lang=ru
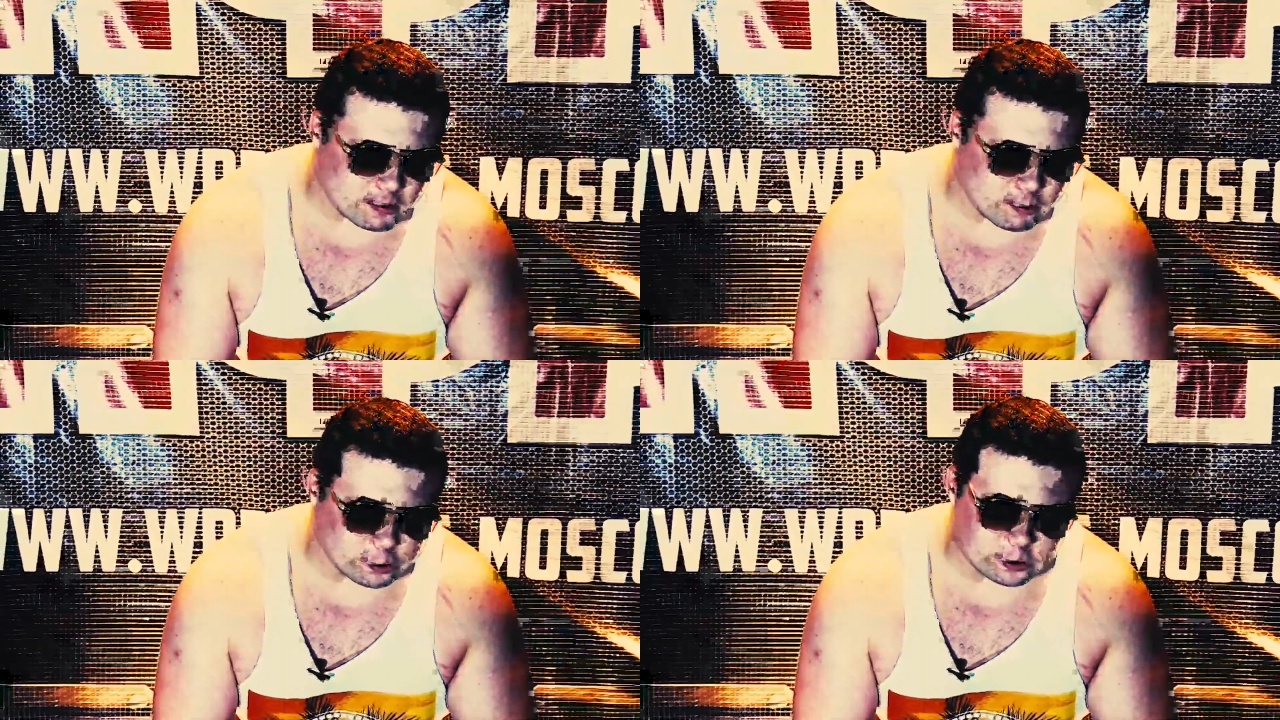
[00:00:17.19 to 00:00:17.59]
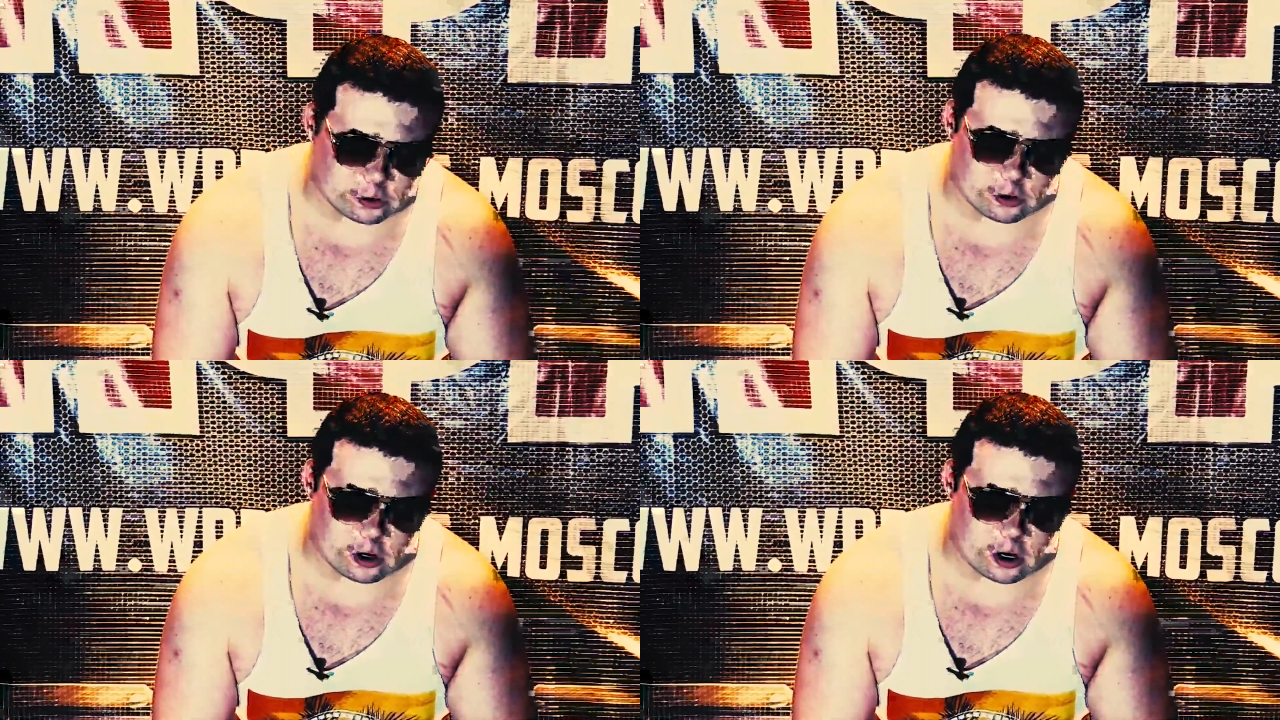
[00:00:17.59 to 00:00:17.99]
Будь
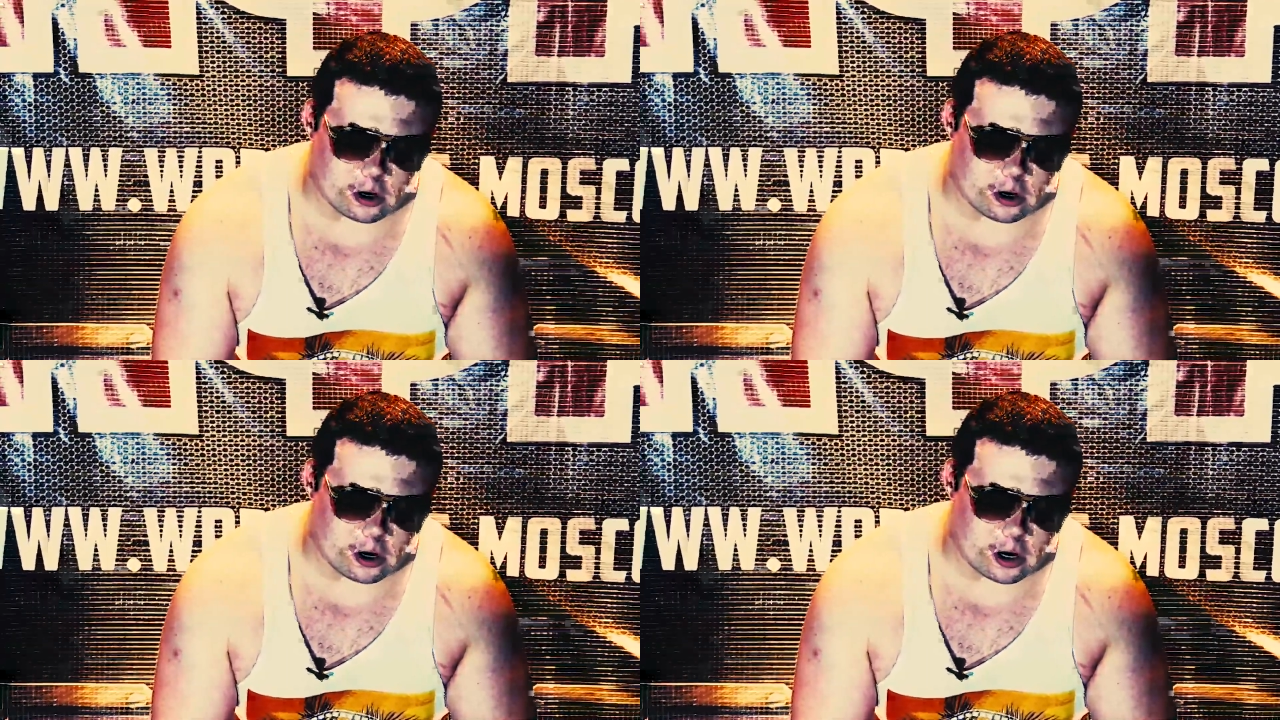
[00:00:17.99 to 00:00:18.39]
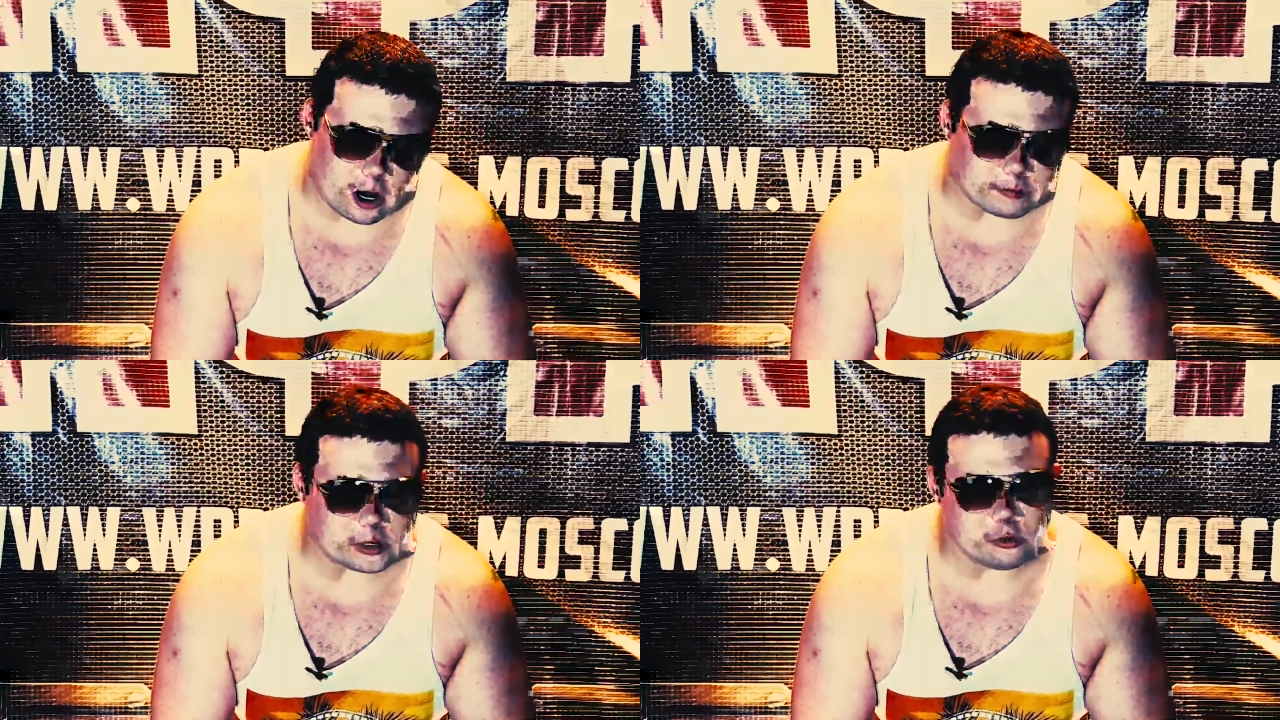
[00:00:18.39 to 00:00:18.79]
то
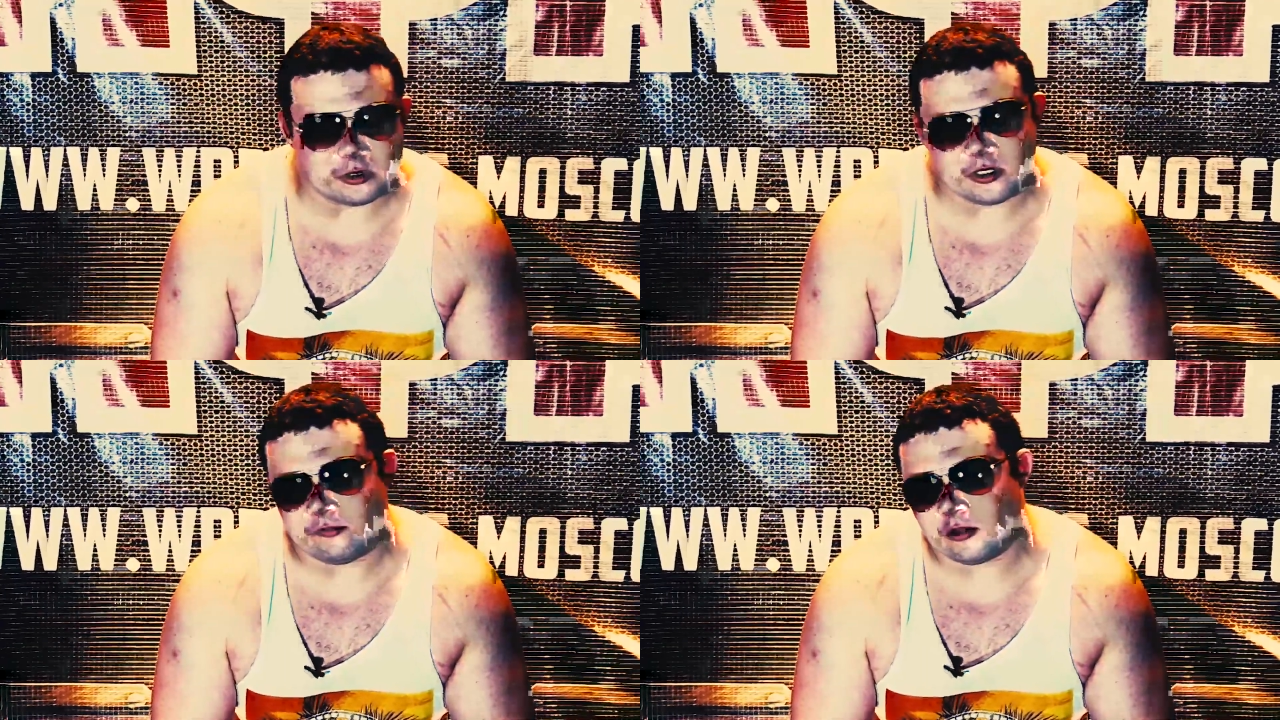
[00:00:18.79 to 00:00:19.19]
абсолютная